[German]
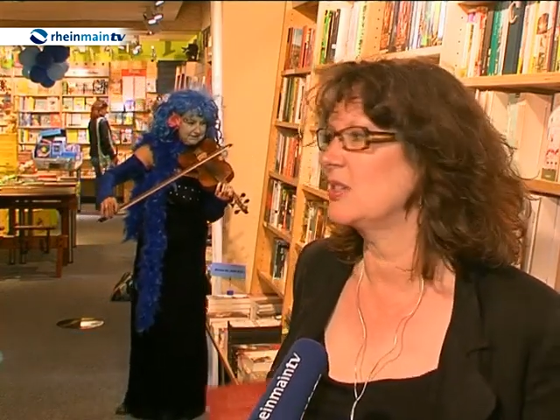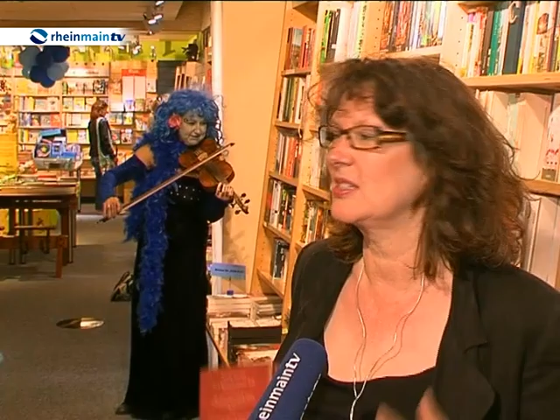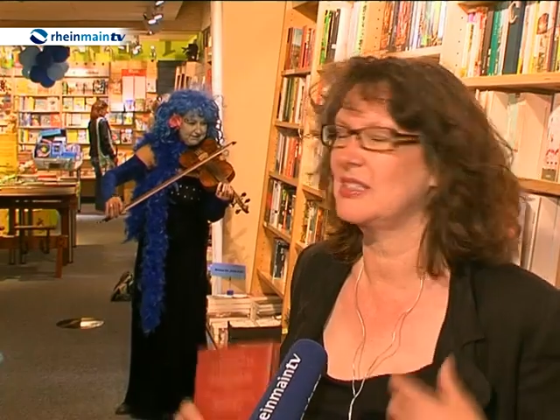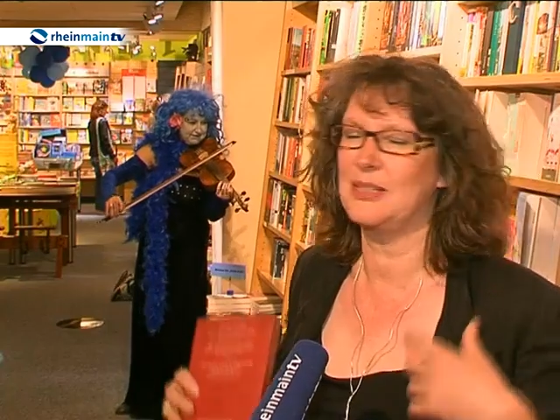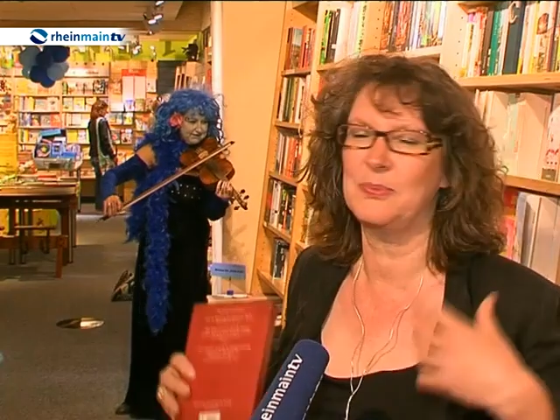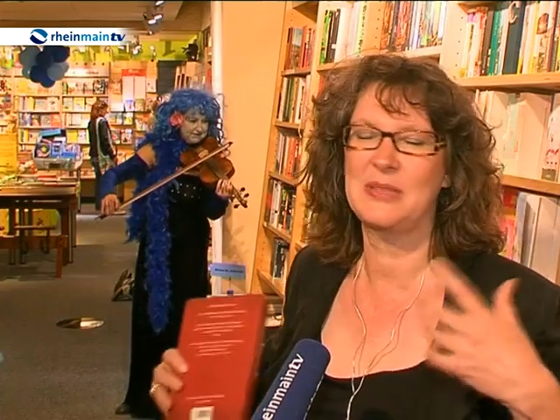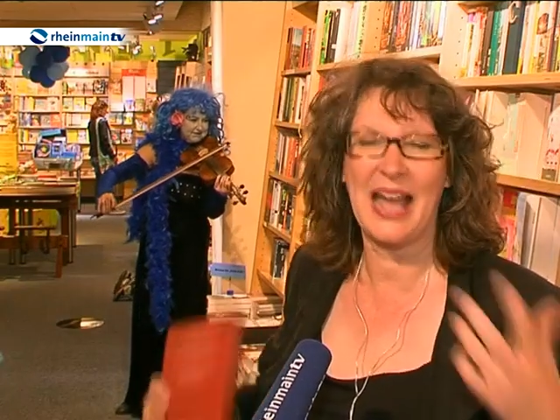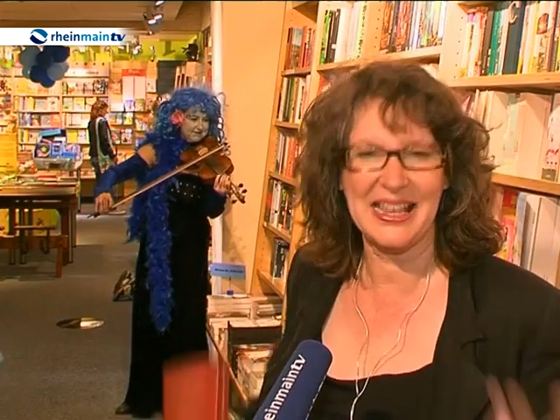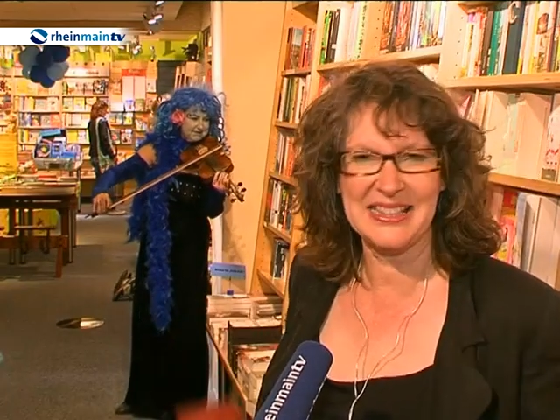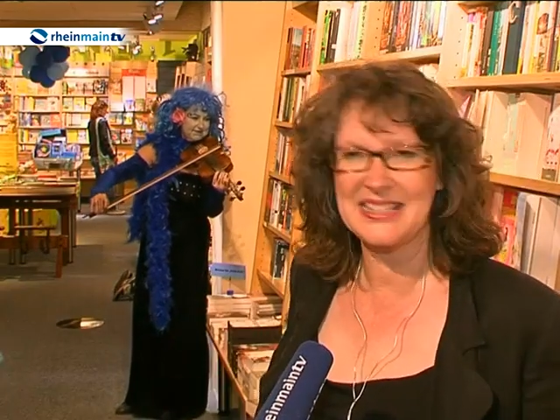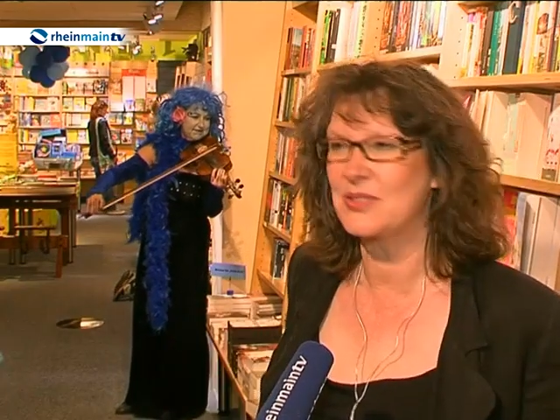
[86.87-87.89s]
und es gibt
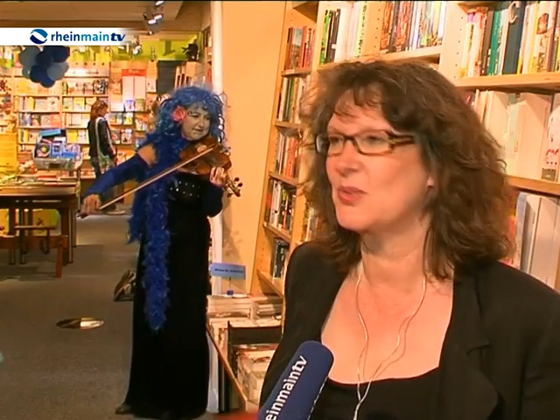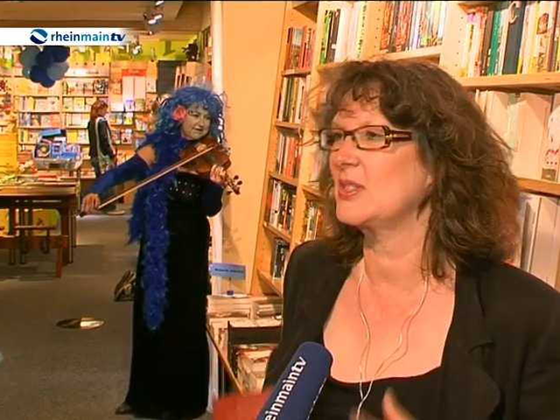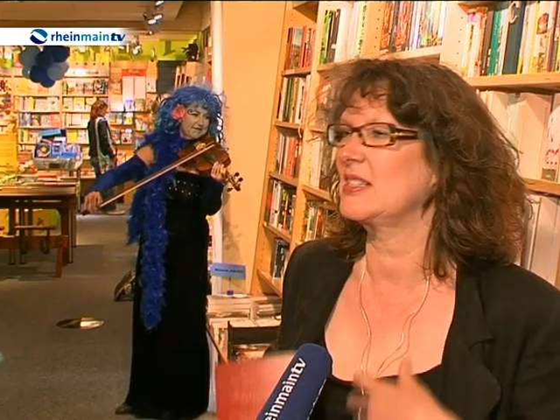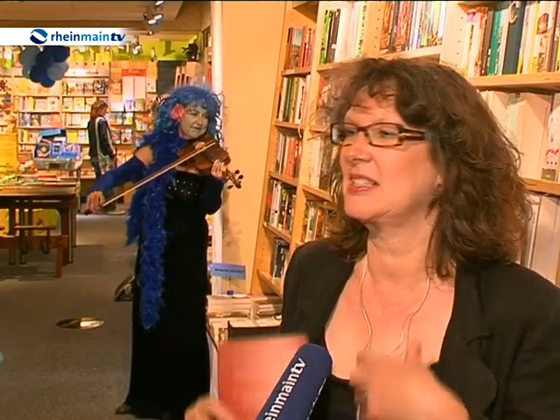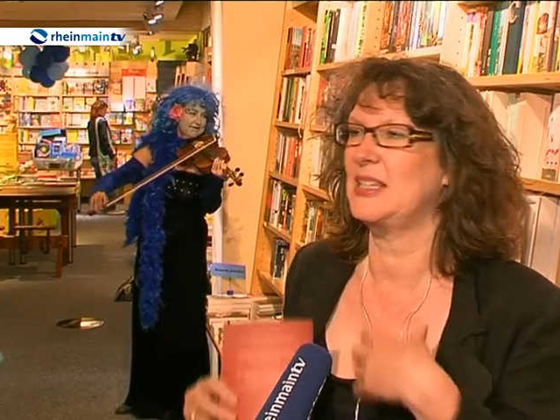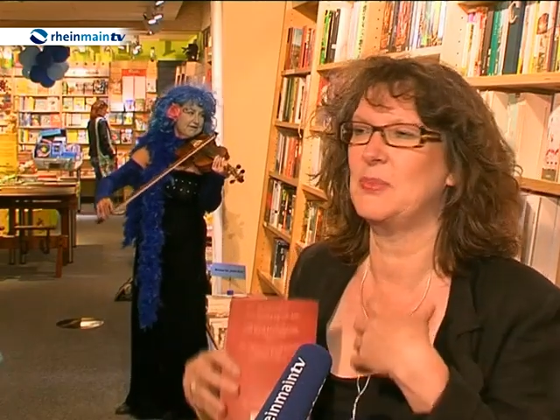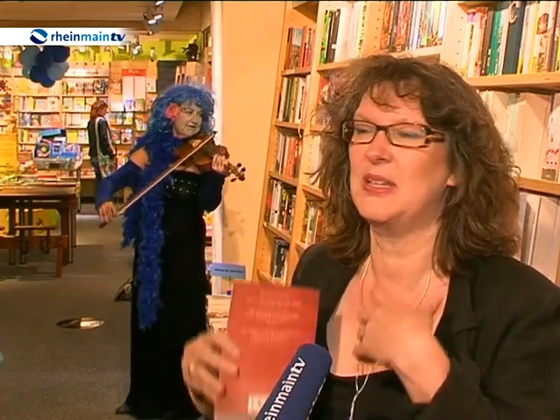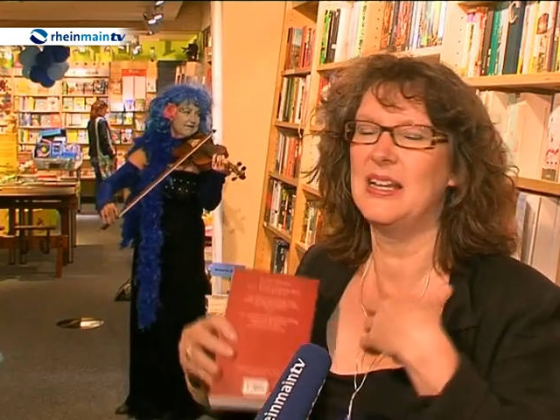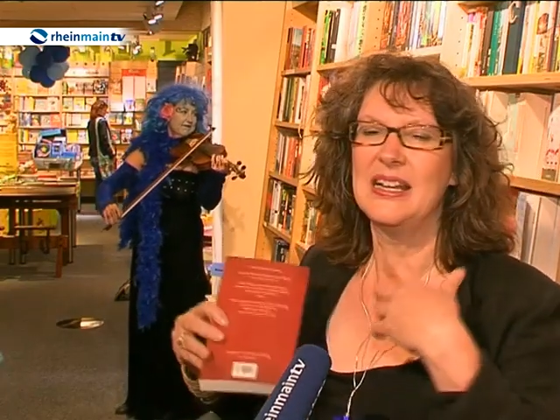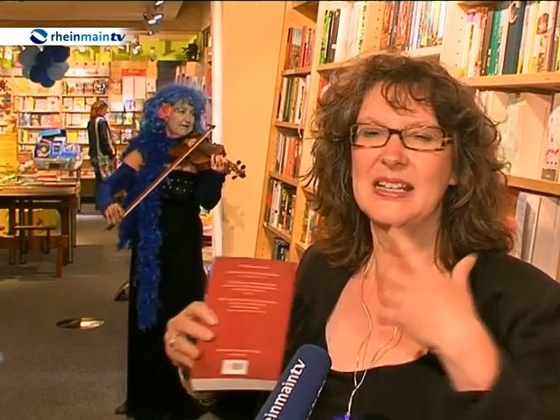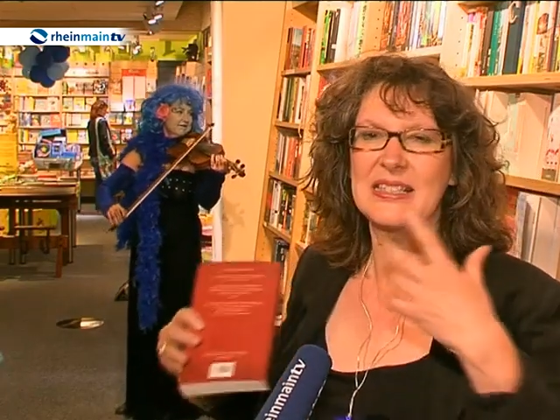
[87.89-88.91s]
Tanz und es gibt
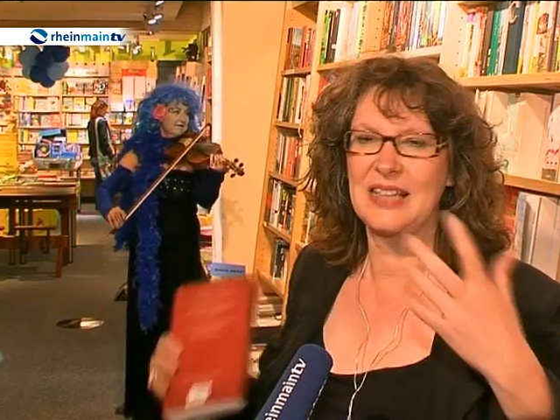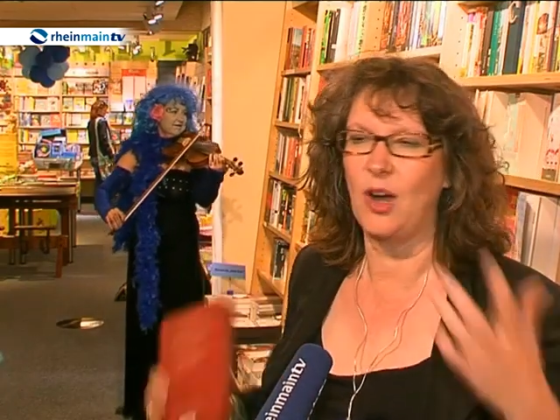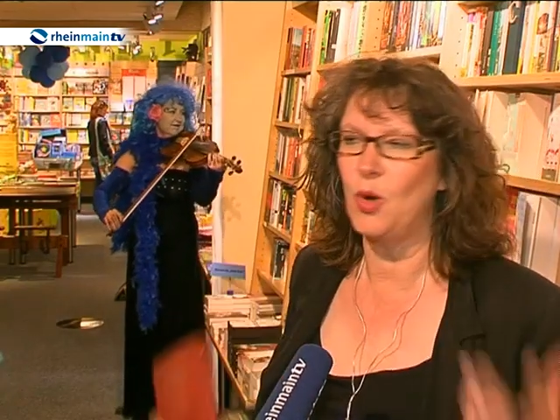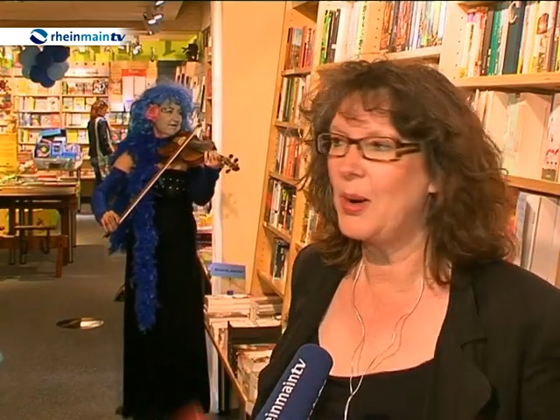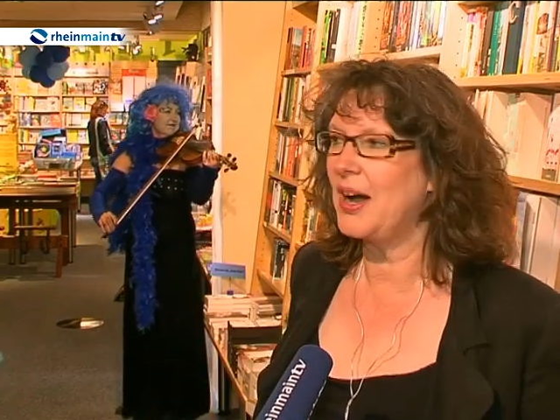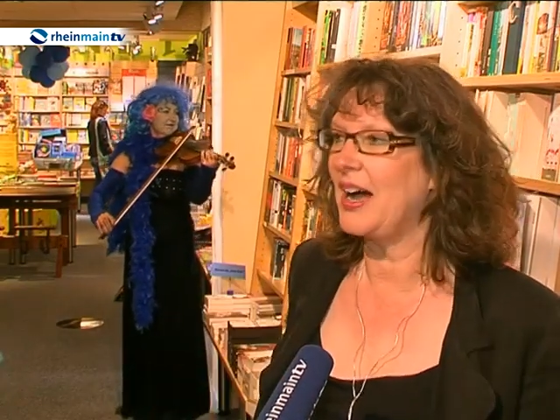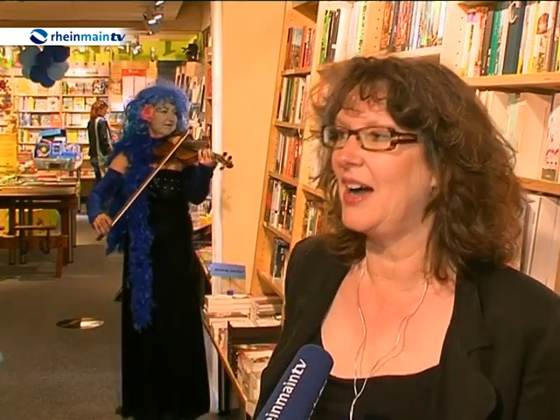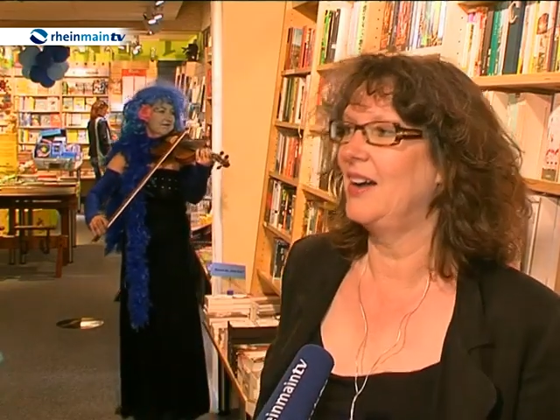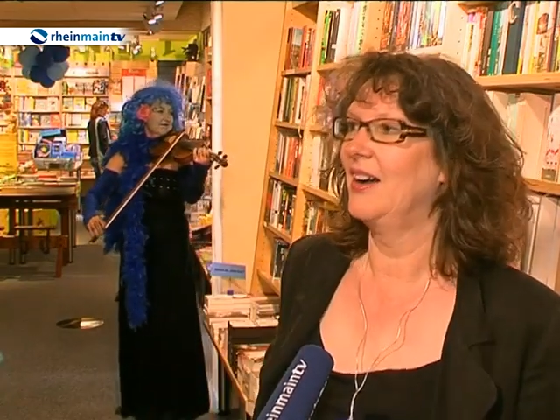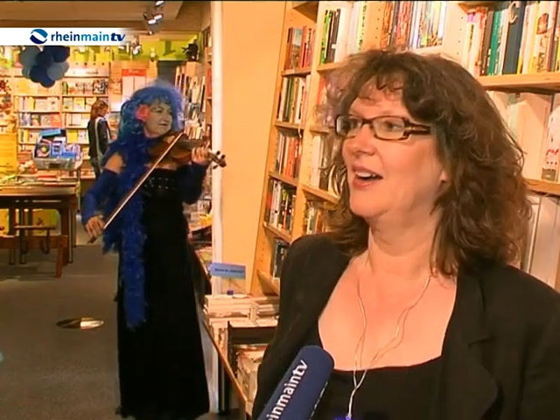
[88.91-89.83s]
Zauberer